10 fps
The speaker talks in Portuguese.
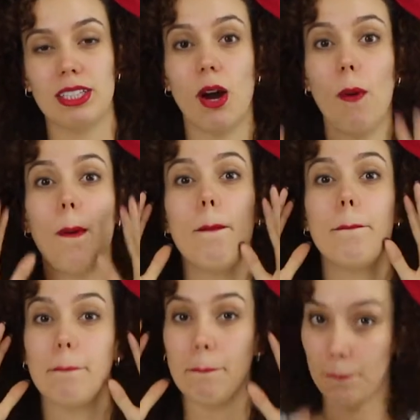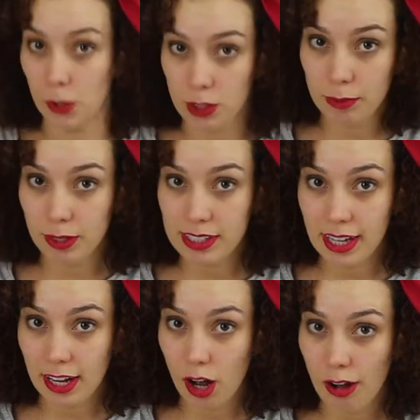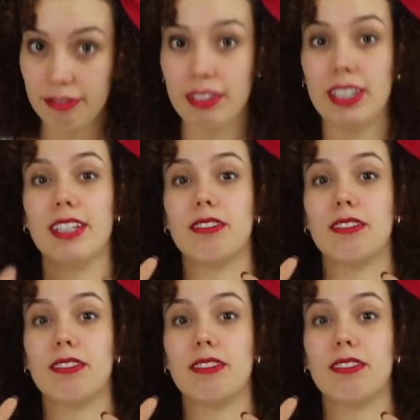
Então, 2019,